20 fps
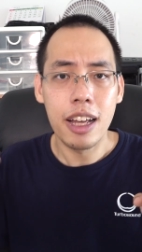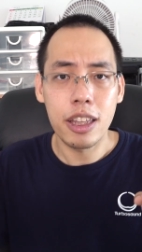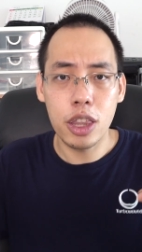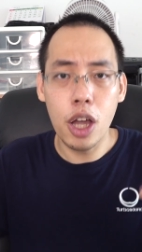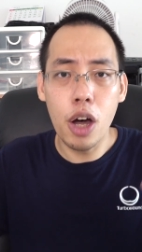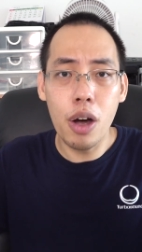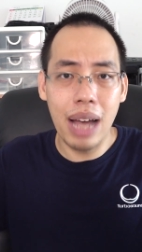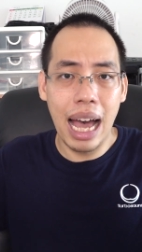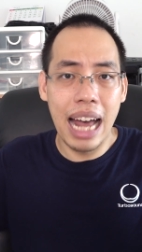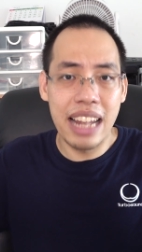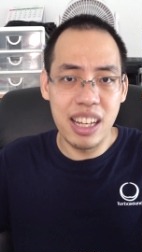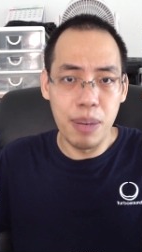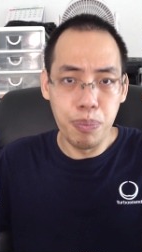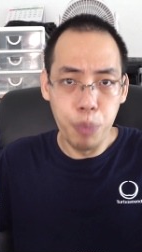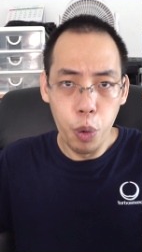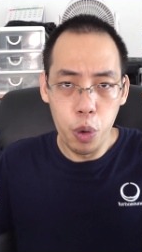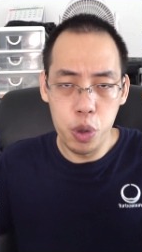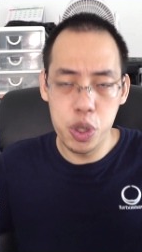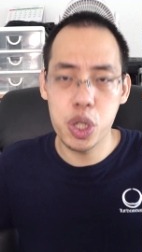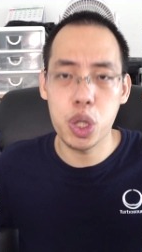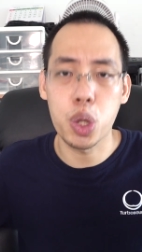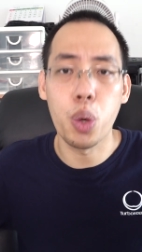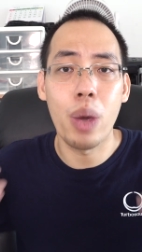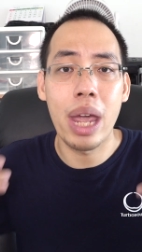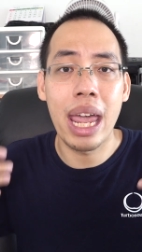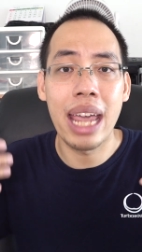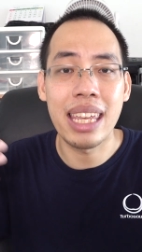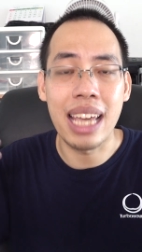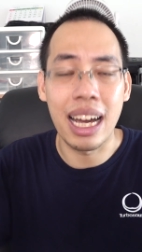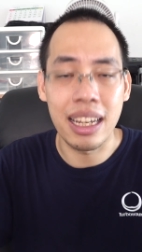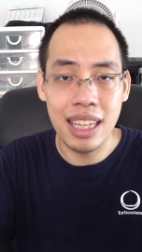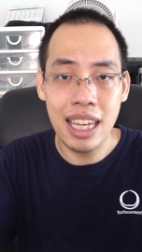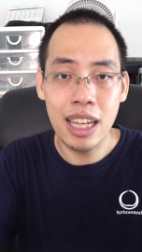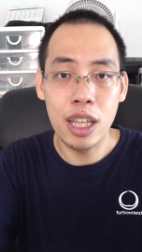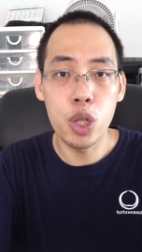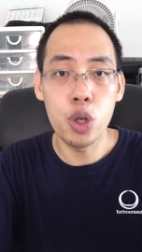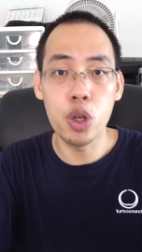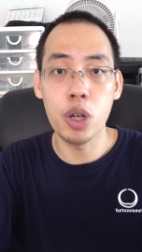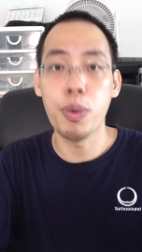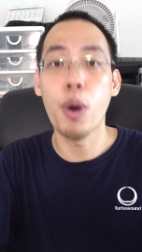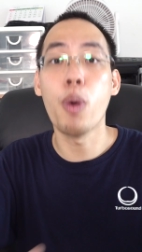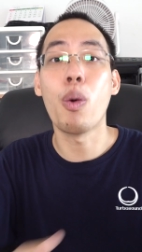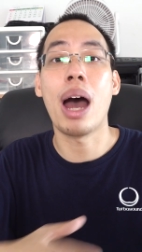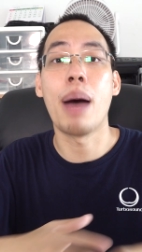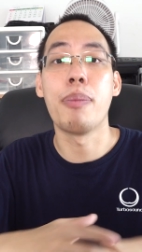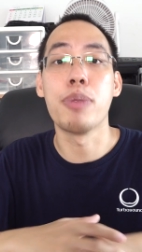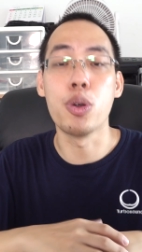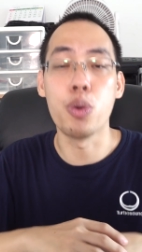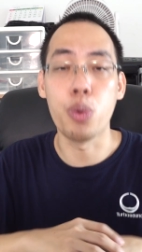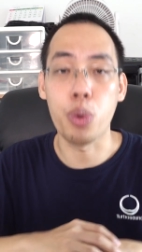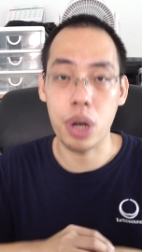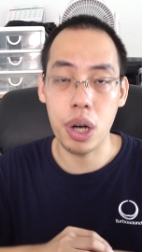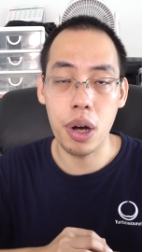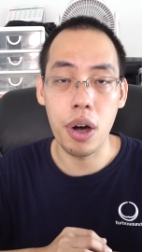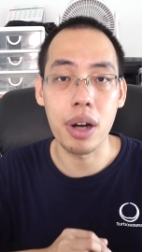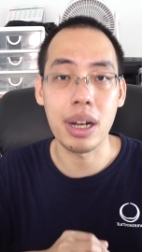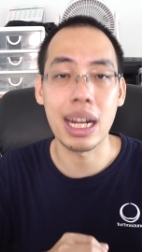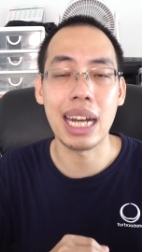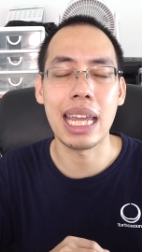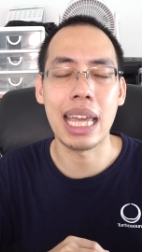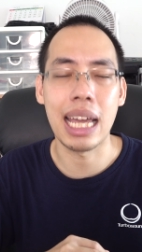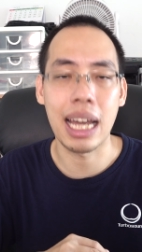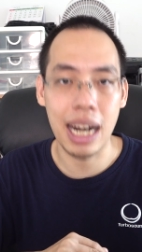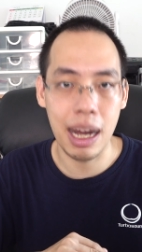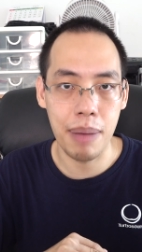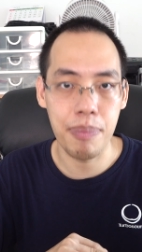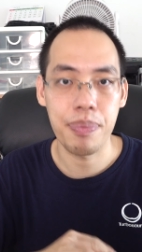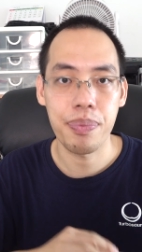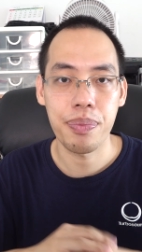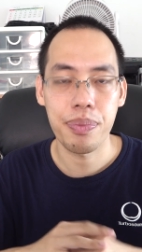ต้องการจะบูสต์ตัวเองอย่างยิ่งยวดเพื่อความอยู่รอดนั่นเองครับ